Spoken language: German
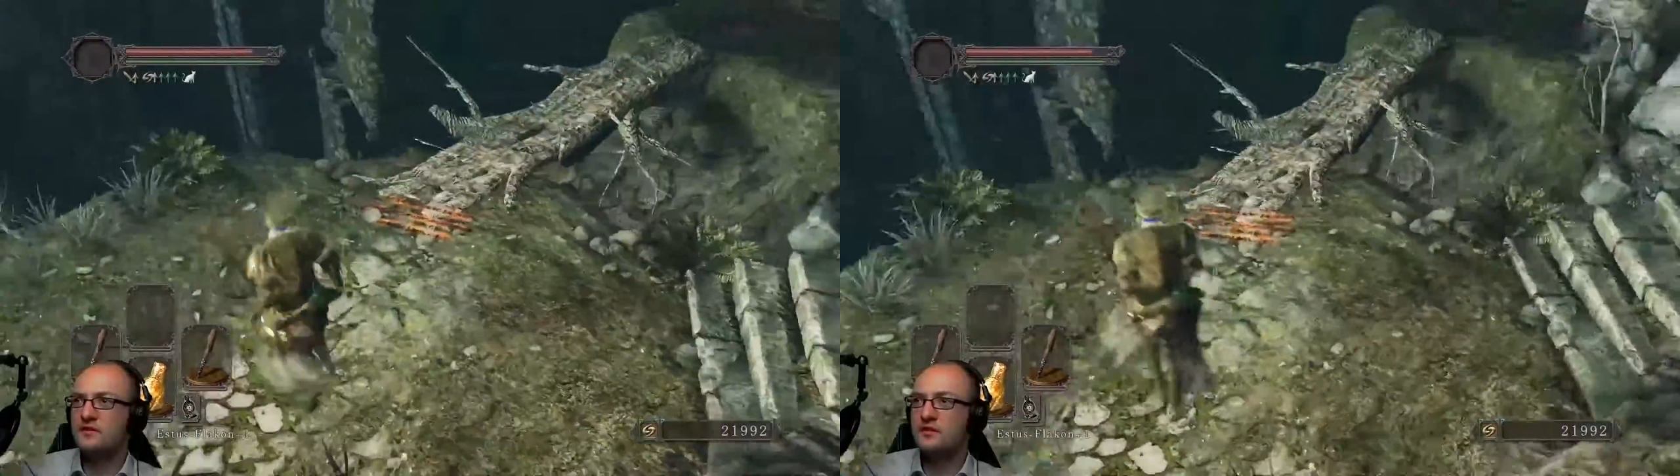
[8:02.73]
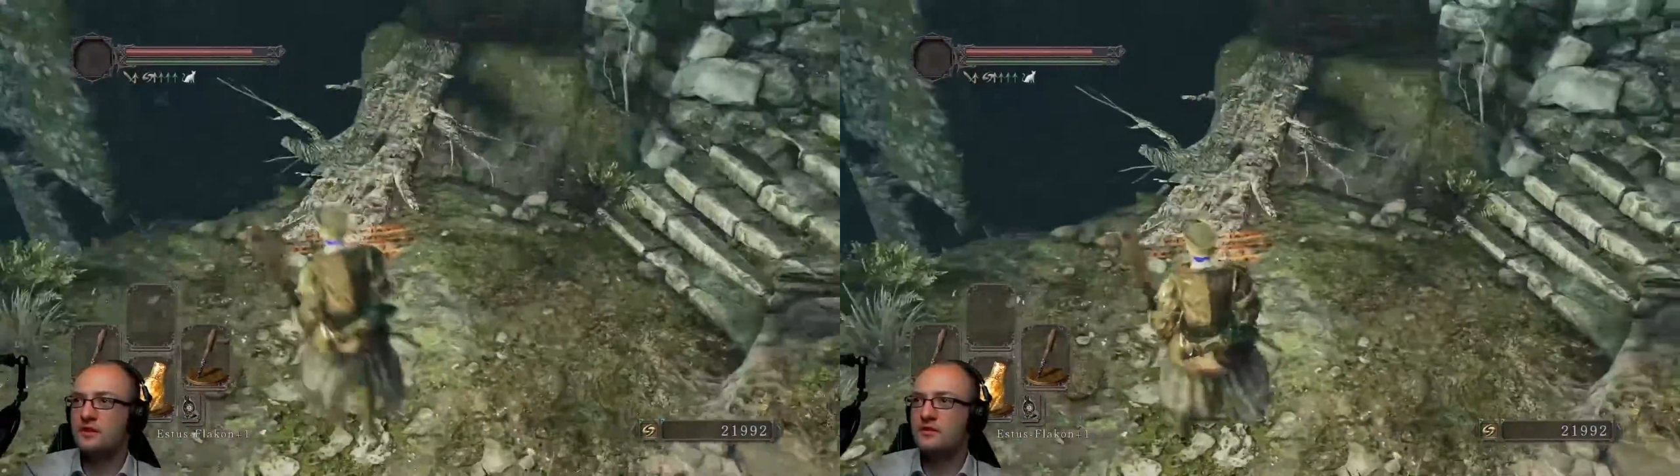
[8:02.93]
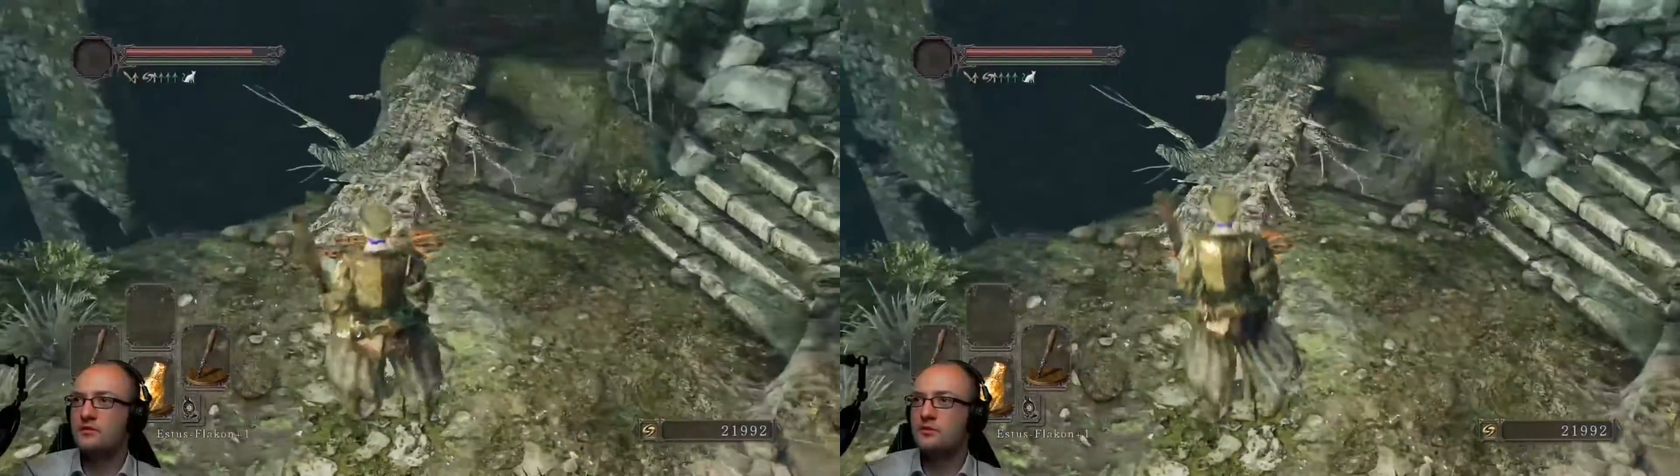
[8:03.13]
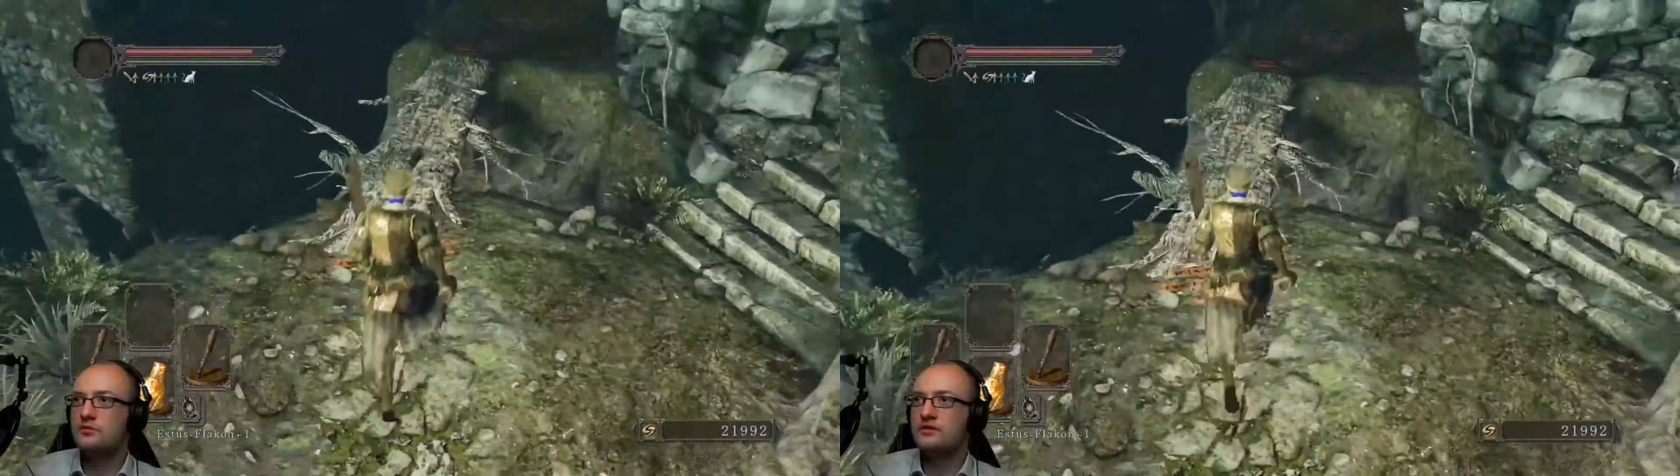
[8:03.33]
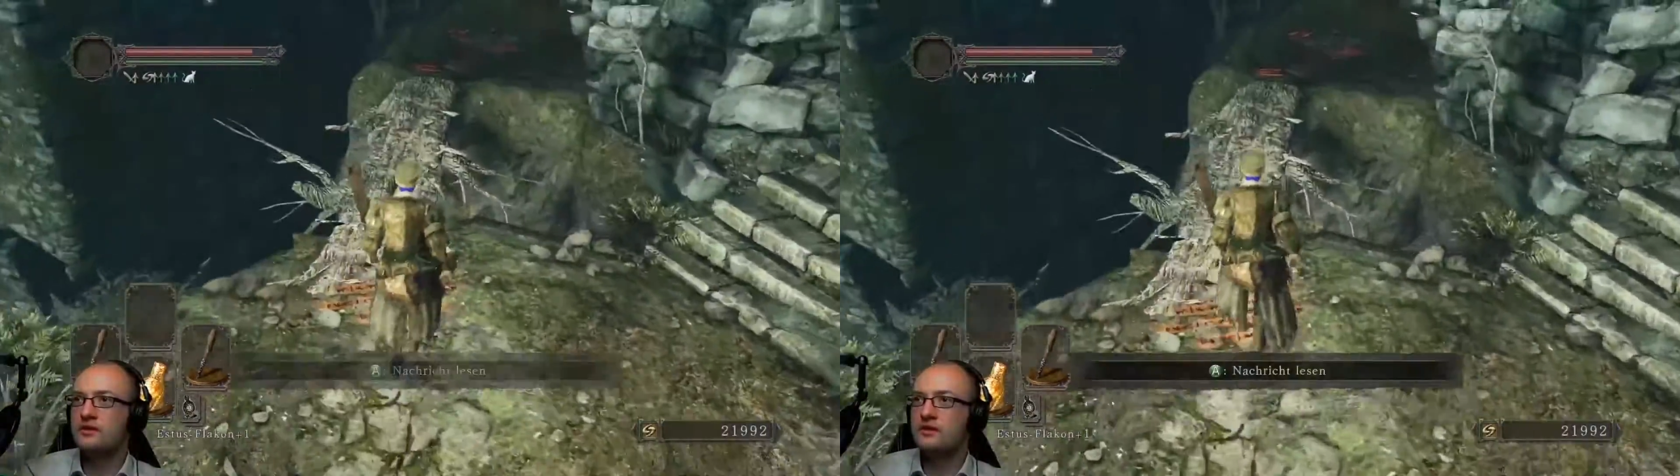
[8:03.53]
ist auch gar nicht so
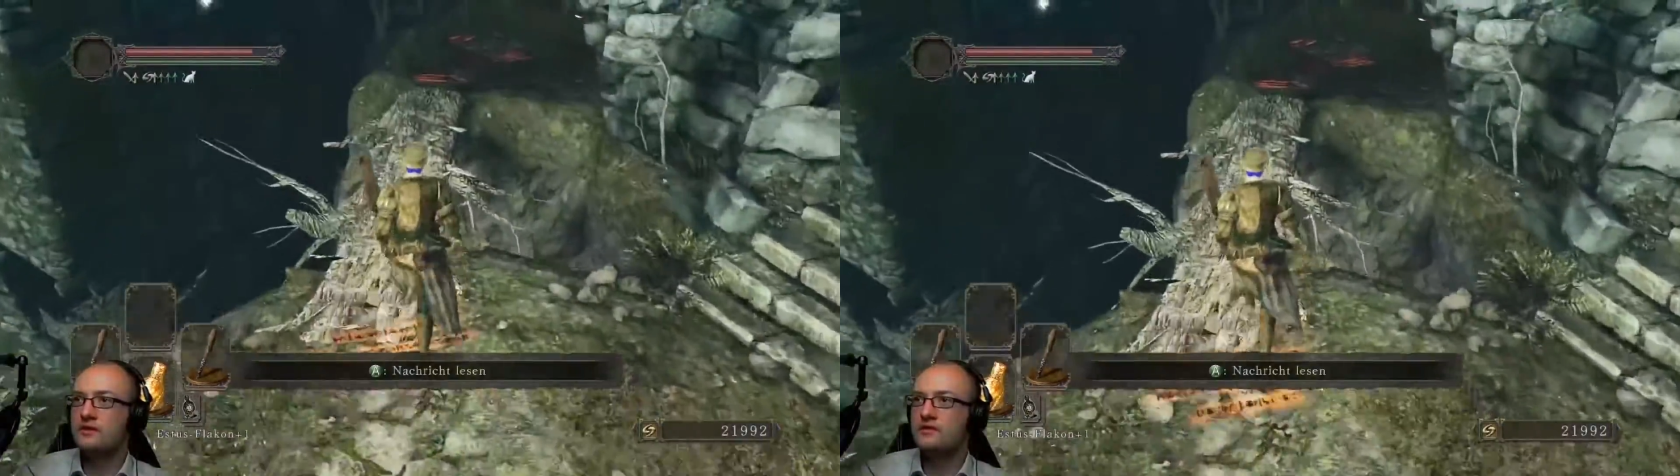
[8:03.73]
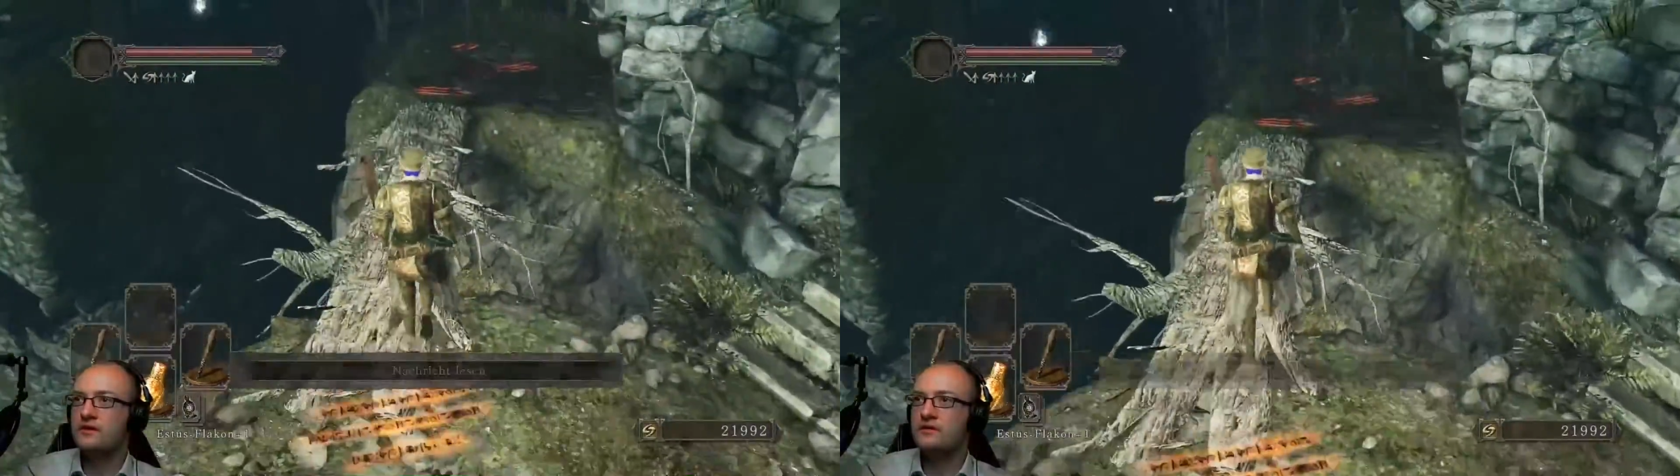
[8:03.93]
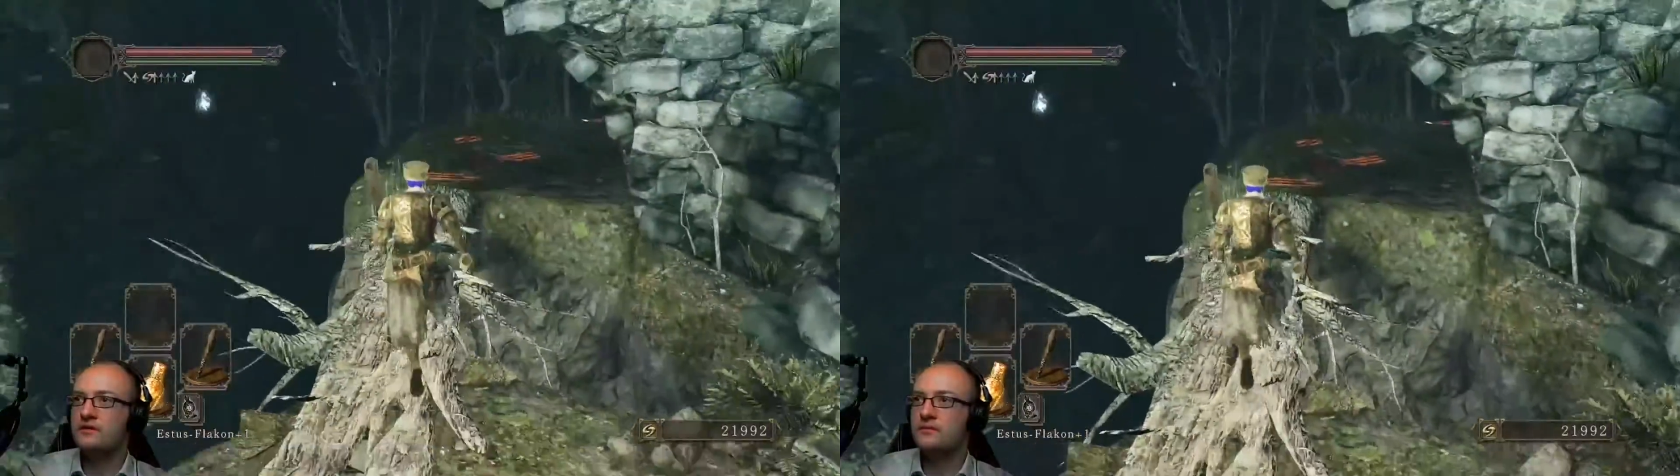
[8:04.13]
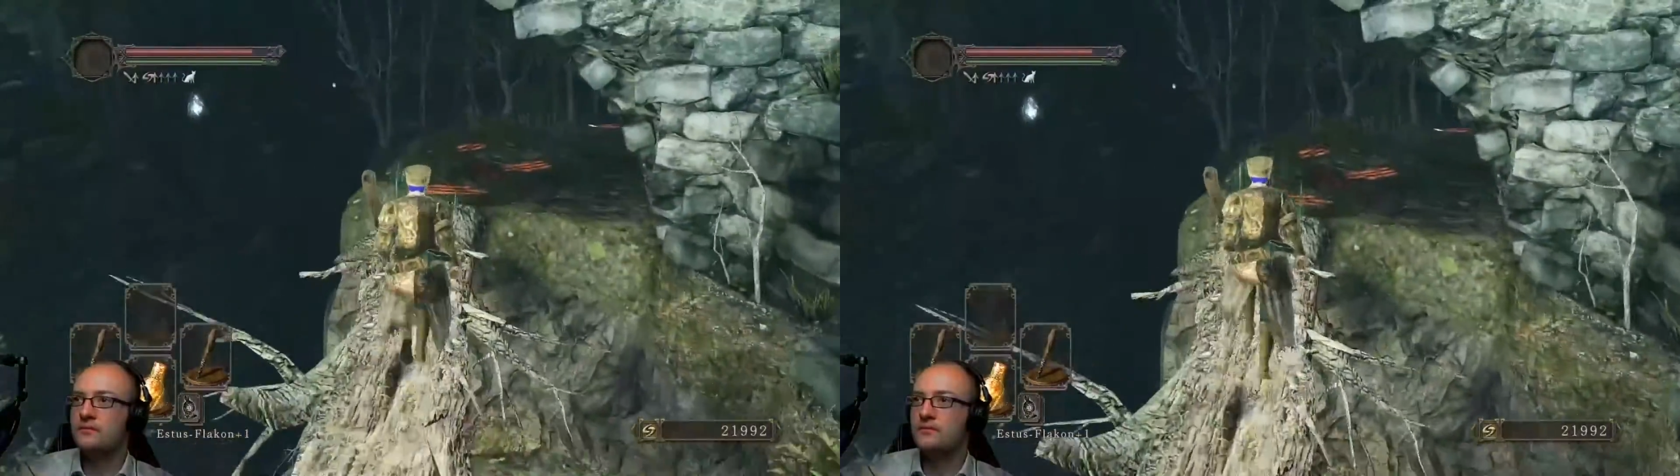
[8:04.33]
ultra relevant.